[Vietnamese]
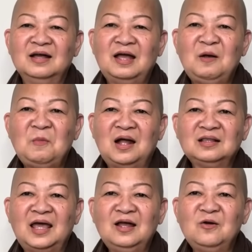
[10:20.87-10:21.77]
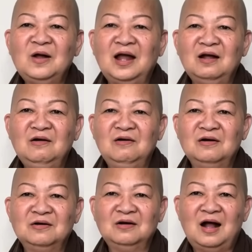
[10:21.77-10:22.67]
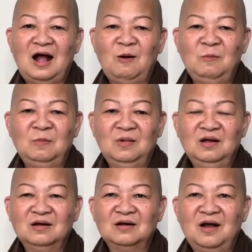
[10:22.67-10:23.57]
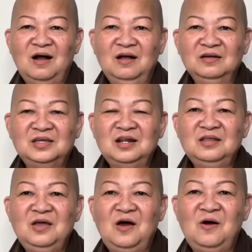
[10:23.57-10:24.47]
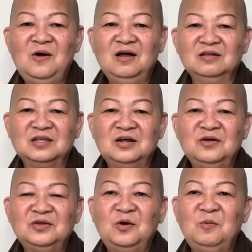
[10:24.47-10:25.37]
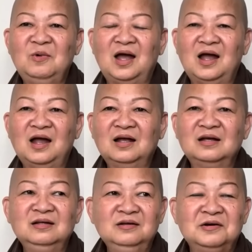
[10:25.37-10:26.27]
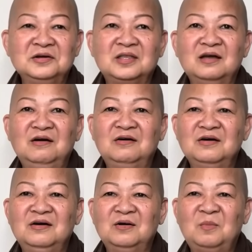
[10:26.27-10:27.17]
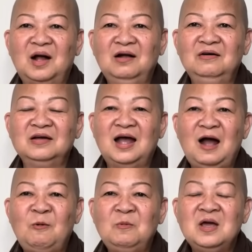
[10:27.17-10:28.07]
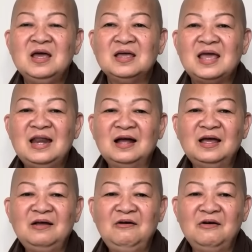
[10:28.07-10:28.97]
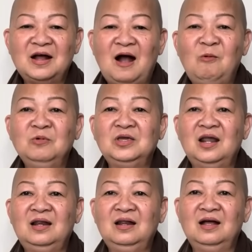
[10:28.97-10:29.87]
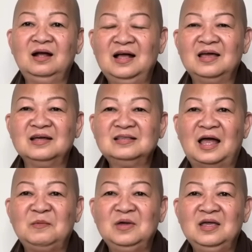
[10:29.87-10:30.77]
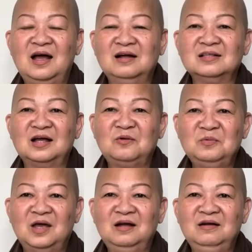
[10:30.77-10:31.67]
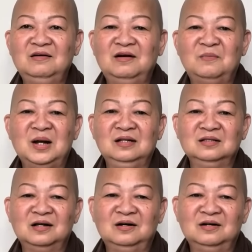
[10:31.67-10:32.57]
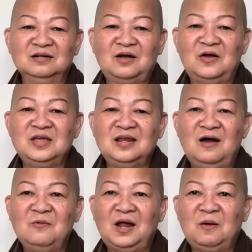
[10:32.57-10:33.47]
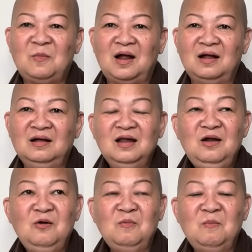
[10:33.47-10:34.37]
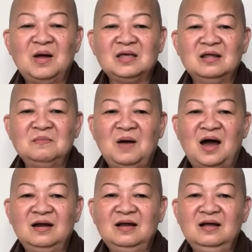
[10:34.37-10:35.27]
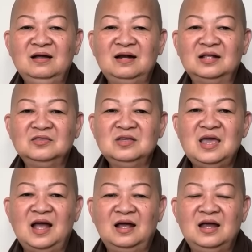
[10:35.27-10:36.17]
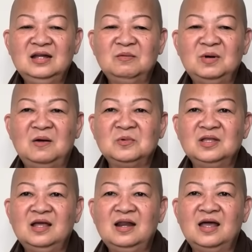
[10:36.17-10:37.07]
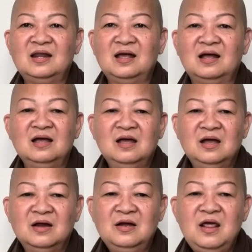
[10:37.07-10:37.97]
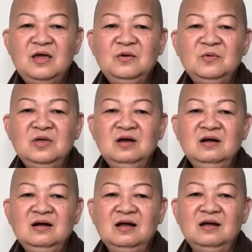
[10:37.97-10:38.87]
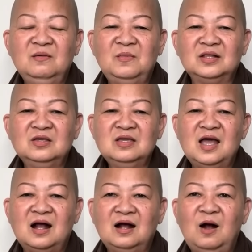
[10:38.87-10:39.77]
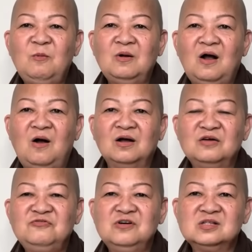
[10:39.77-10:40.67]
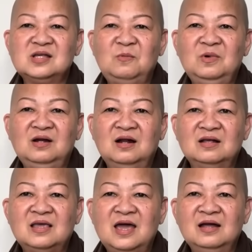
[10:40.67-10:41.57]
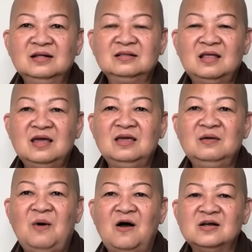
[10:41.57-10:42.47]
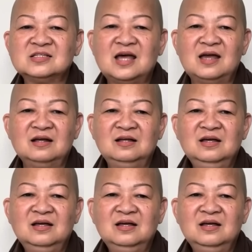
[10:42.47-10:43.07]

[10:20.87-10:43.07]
Các bạn thấy có ngăn ngừa được không? Nó chích vô á, thì nói chung là hả người thì ngừa được mà người không. Vậy là cái người không chích á, hiện tại bây giờ người ta cũng vẫn ngừa bình thường, có gì đâu các bạn. Cái lúc mà dịch bệnh á, là Tuyết Già nghĩ trong lòng như thế này nè: nếu như á, mà Tuyết Già không còn cái phước sống trên trần gian thì bỏ xác,